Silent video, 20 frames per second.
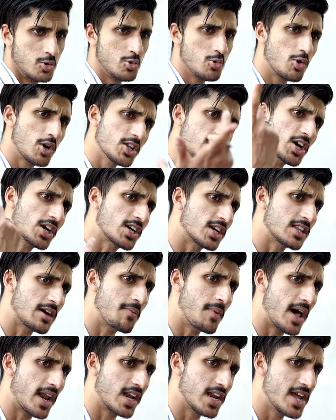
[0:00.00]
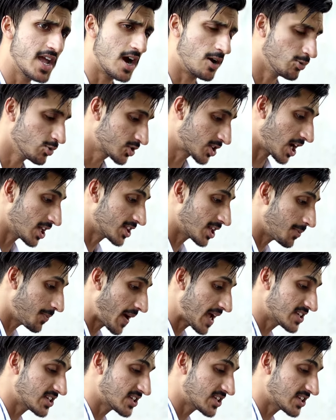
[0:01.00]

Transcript: नू के धक्का मार लिया उस खातर